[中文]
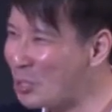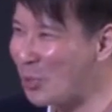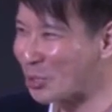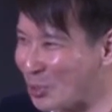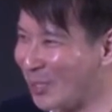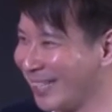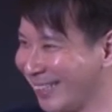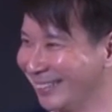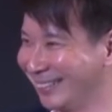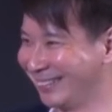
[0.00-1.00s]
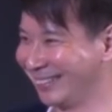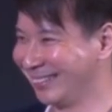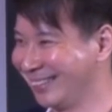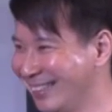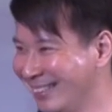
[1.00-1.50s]
不是我说的，
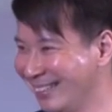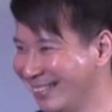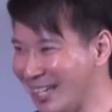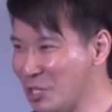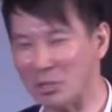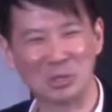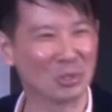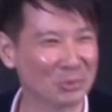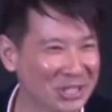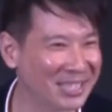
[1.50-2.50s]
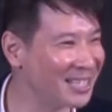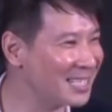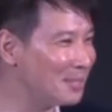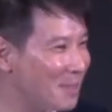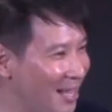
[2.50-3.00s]
神说：“你说牧师真的